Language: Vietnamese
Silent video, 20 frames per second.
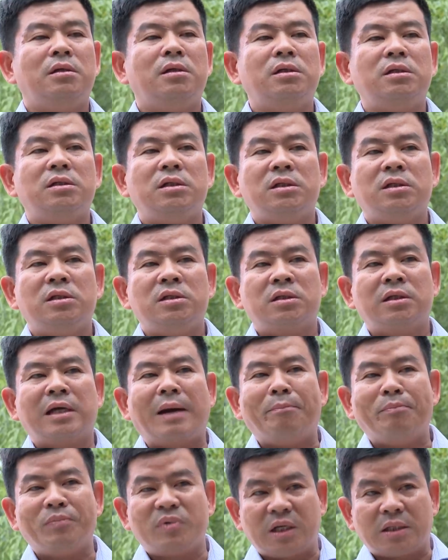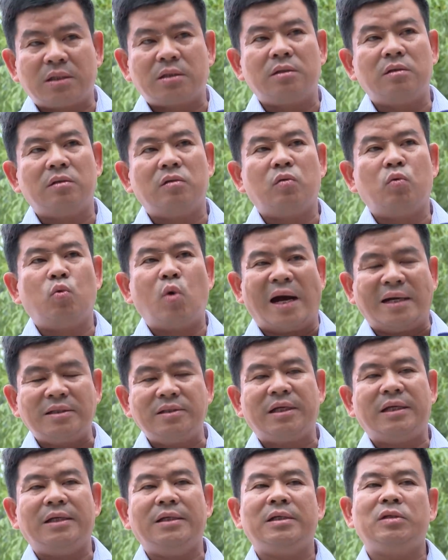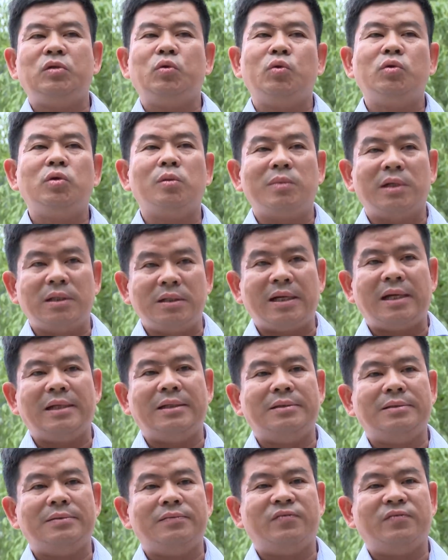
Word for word: người cầm trịch quản trị cái chuỗi cung ứng này